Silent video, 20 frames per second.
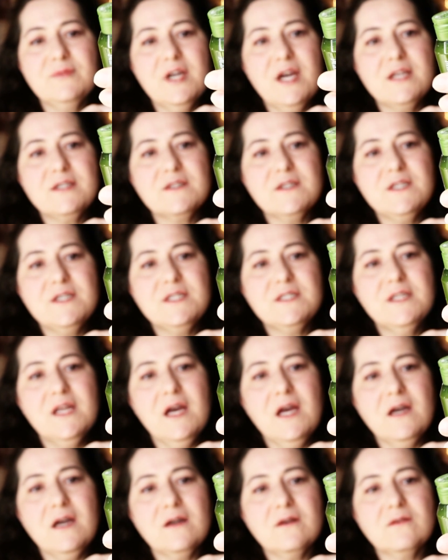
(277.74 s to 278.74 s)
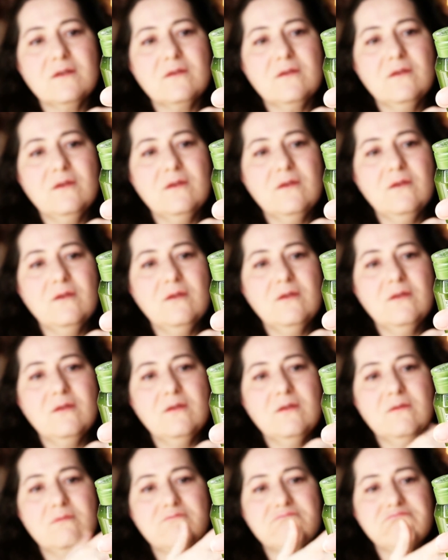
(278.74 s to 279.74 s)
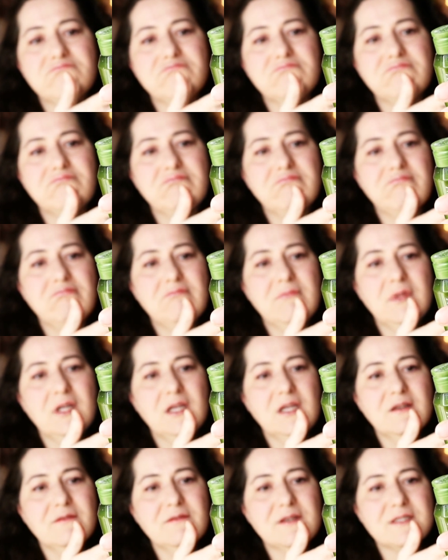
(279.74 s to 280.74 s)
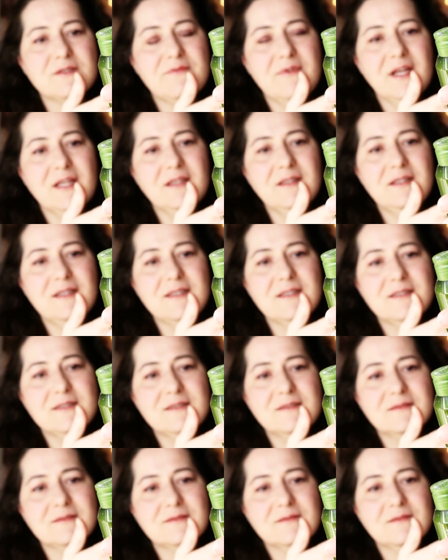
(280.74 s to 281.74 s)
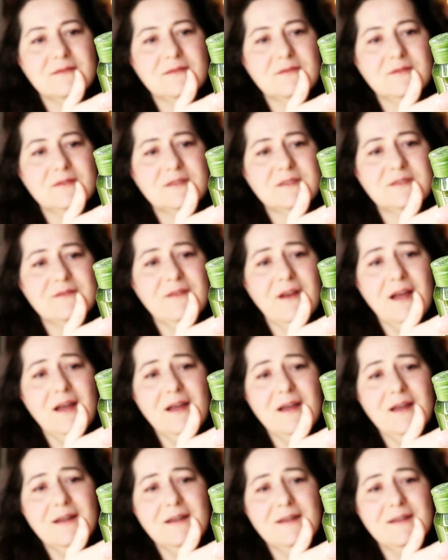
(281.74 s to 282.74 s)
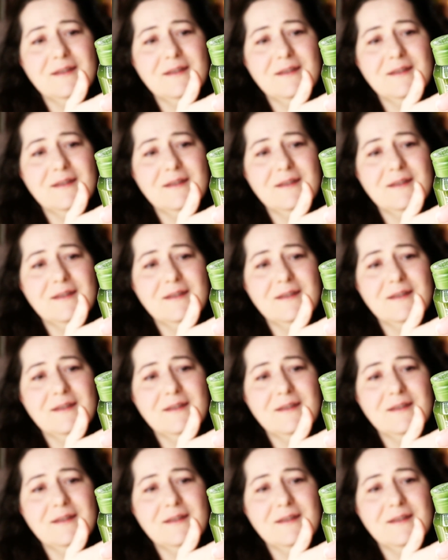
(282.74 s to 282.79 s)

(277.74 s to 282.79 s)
ja, es riecht nach äh, irgendwas Pflanzliches. Und zwar,